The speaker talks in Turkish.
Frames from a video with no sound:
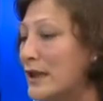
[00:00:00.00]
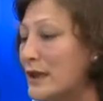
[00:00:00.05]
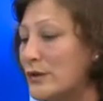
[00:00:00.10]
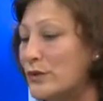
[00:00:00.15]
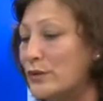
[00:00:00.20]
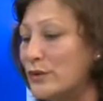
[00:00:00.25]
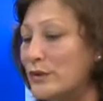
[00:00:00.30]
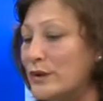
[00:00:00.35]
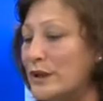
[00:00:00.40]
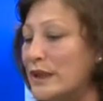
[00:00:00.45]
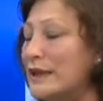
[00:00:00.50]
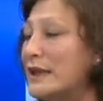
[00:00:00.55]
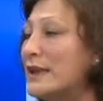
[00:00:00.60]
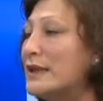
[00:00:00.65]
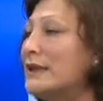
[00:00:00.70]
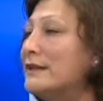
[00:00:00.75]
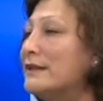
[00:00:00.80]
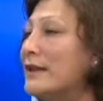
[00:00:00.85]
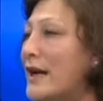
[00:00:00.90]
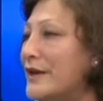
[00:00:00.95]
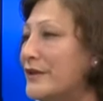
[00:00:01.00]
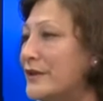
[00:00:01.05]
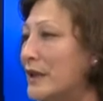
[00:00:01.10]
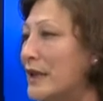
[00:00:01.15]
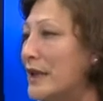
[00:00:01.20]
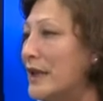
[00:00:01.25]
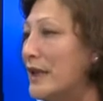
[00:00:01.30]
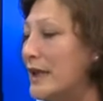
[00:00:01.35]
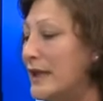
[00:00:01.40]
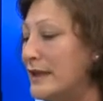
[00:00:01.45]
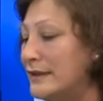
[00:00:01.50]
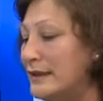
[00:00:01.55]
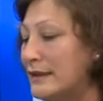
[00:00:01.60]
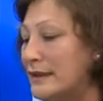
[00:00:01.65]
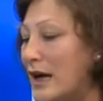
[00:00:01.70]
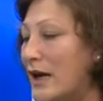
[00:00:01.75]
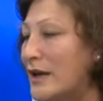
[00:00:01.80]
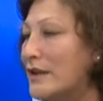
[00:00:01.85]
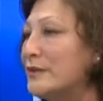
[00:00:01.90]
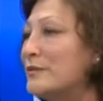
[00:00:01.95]
Suriye ne kadar
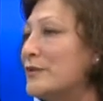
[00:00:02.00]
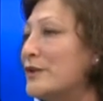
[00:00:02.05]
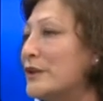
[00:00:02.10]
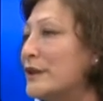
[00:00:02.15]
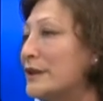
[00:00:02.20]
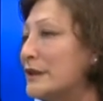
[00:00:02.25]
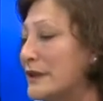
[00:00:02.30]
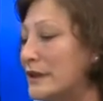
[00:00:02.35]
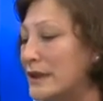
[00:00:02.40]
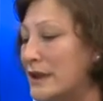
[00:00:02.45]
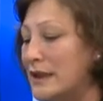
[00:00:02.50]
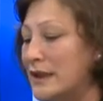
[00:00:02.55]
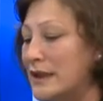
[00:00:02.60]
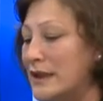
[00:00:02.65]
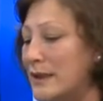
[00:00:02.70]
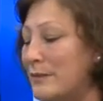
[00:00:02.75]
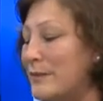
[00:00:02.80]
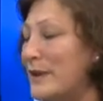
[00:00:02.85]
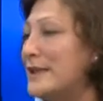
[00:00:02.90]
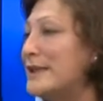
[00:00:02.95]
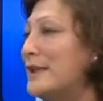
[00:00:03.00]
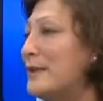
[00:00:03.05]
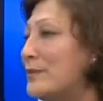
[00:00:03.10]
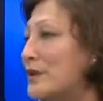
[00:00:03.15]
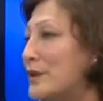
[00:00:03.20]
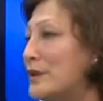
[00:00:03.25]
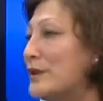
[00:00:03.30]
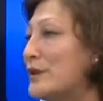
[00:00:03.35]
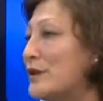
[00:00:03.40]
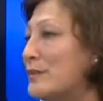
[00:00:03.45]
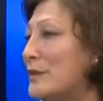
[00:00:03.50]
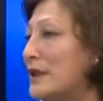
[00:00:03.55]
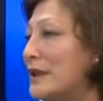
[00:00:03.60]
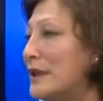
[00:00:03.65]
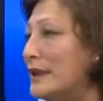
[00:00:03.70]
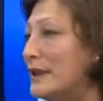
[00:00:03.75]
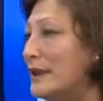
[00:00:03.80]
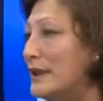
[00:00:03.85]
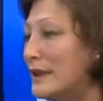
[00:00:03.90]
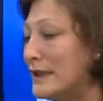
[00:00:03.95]
etnik ayrımcılıkla, mezhep
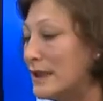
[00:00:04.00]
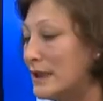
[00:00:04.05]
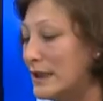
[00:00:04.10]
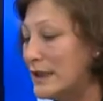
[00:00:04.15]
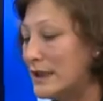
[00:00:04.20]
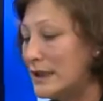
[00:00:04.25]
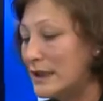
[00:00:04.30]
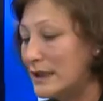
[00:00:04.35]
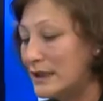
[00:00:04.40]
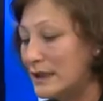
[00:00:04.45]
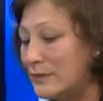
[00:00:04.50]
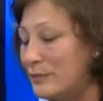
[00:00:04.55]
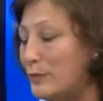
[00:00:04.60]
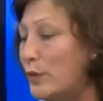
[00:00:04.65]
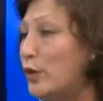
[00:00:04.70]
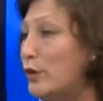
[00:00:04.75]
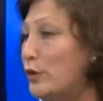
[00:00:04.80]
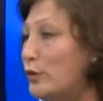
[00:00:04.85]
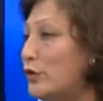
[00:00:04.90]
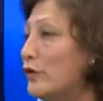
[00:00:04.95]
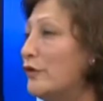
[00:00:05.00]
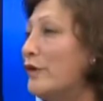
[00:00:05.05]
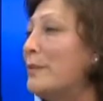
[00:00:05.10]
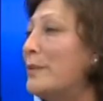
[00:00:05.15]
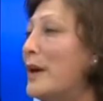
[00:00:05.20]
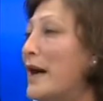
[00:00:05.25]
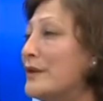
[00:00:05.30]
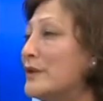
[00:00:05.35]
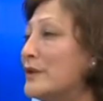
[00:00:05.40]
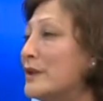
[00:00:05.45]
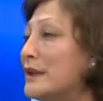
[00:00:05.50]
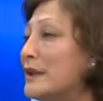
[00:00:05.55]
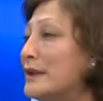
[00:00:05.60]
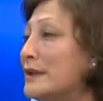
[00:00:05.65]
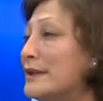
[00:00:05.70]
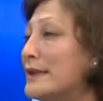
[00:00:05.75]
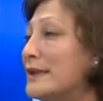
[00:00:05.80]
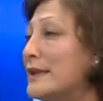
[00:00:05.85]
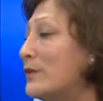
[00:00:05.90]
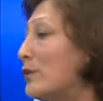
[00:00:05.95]
çatışmalarıyla e, bölünür ve
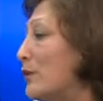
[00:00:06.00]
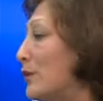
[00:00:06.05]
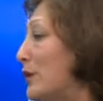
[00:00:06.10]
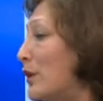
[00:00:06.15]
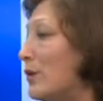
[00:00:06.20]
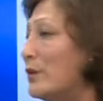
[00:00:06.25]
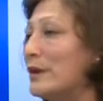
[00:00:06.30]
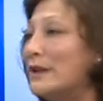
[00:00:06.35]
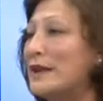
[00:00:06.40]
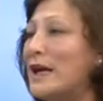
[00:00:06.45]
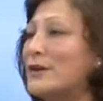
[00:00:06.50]
parçalanırsa Türkiye o kadar